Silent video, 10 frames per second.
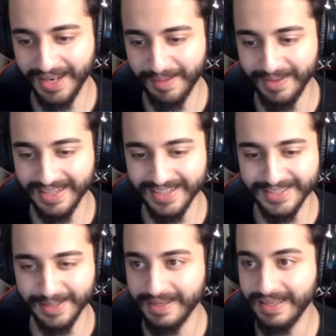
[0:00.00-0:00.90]
Lan
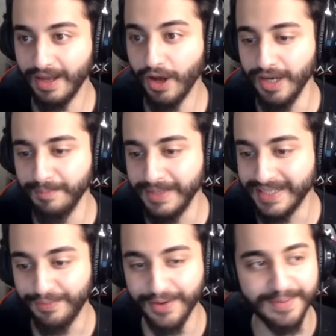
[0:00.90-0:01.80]
atlayacağım. Oğlum
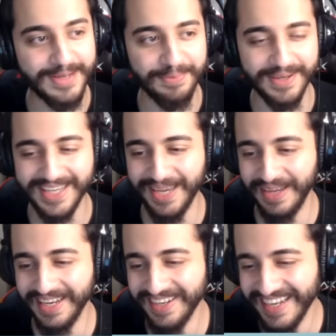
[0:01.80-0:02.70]
mikrofonum kapalı gibi.